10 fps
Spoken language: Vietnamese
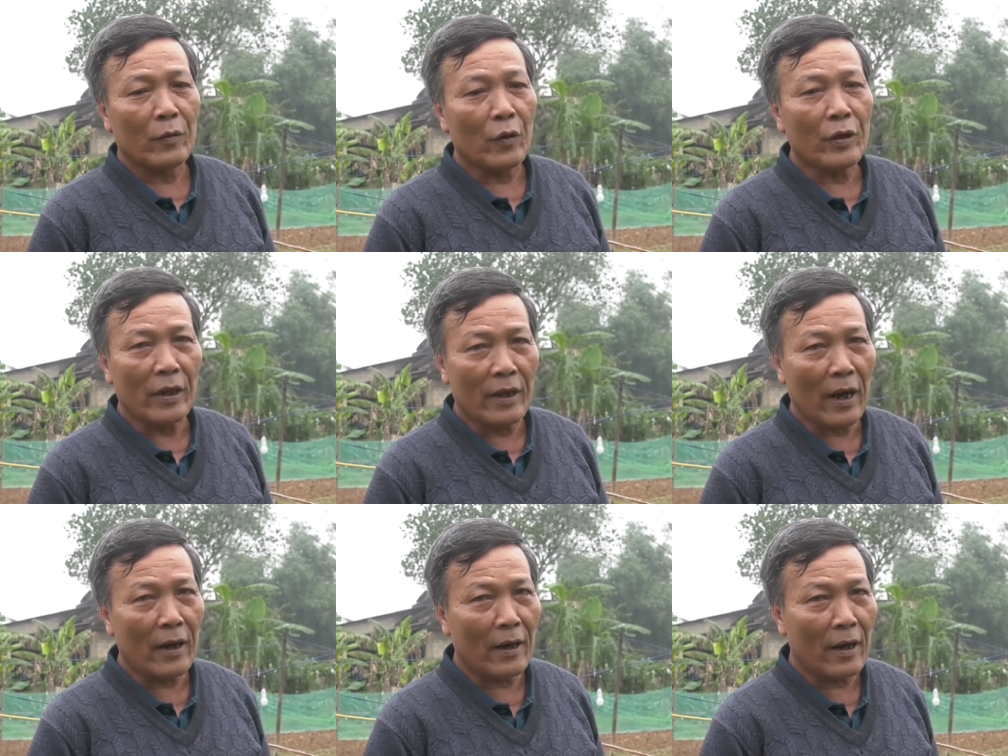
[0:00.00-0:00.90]
Tôi sợ
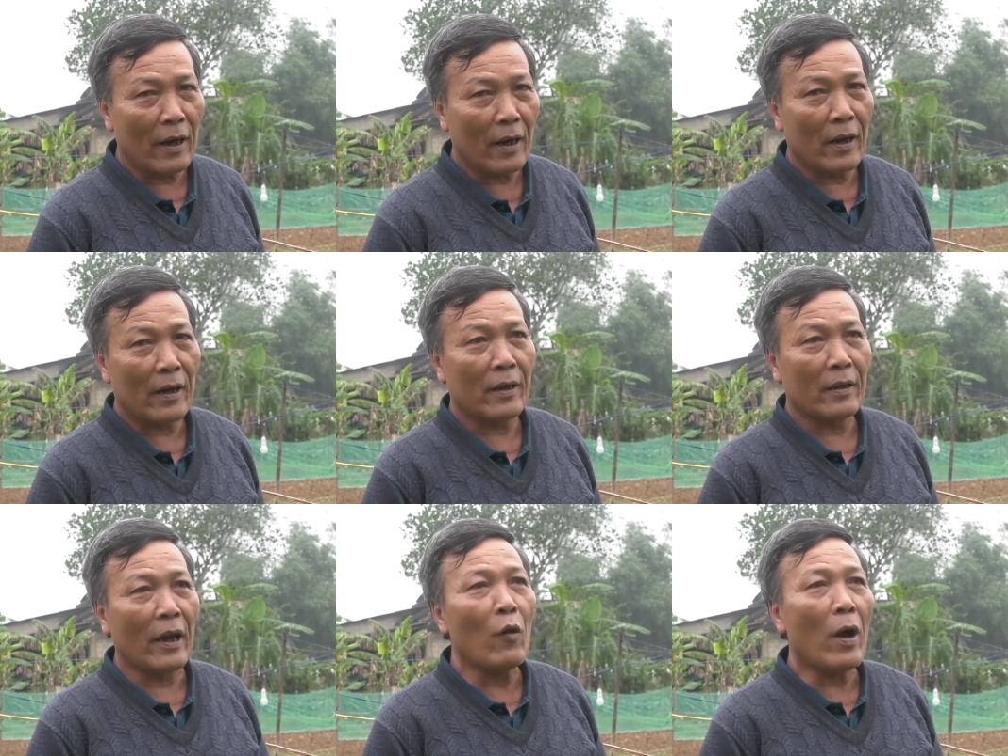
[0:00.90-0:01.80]
rằng là
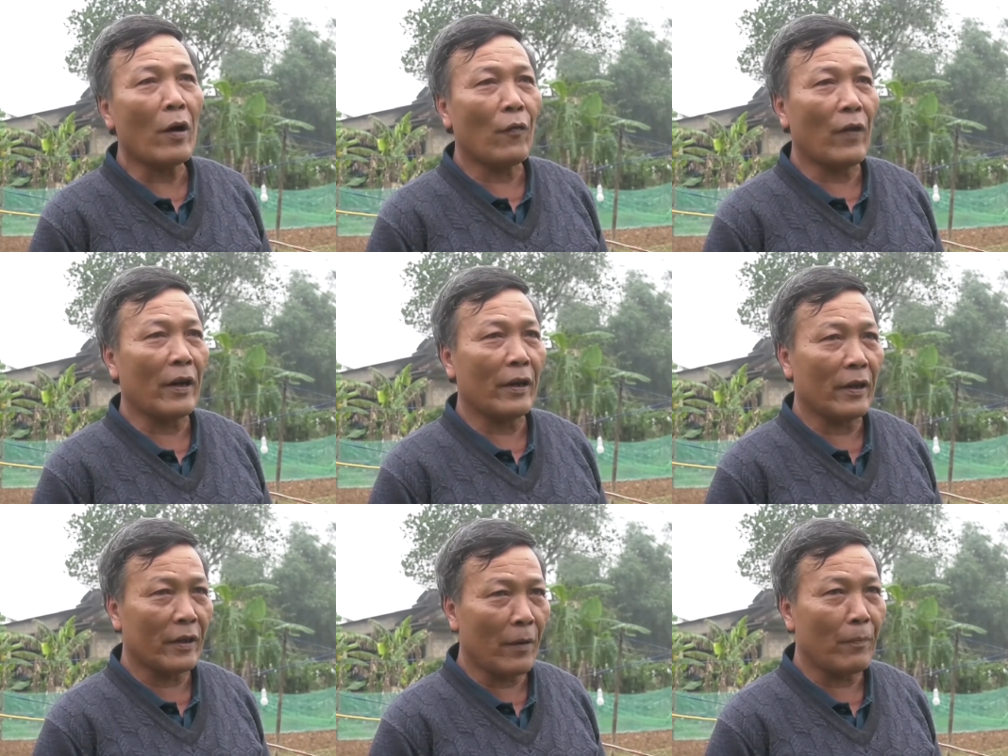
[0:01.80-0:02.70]
cái hoa nó phát
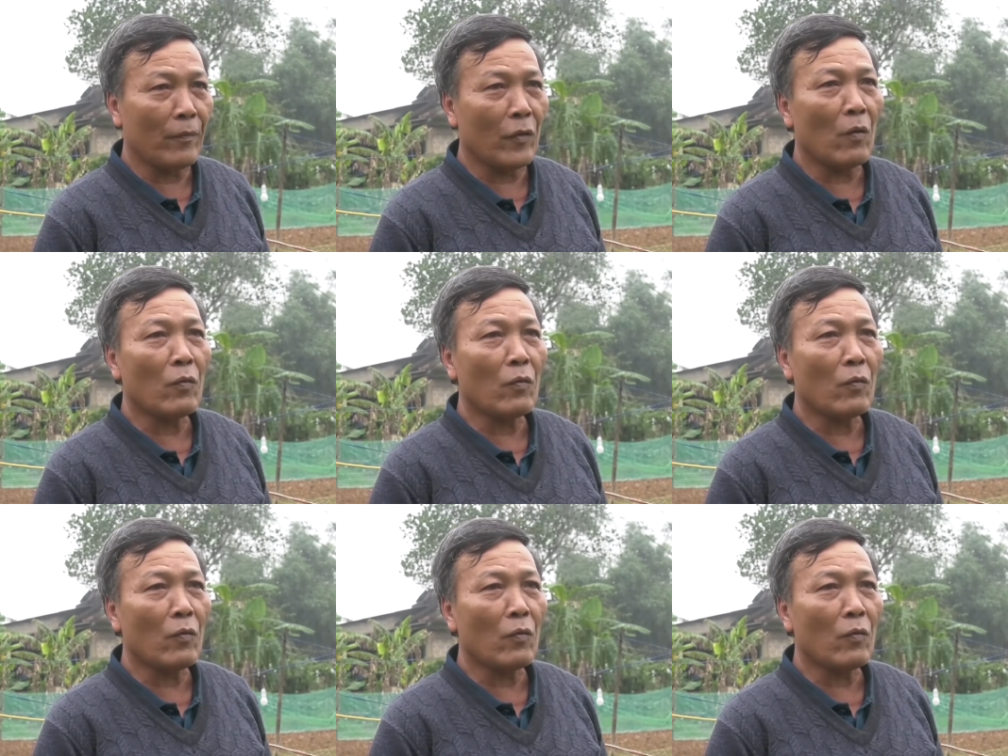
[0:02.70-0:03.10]
triển chậm,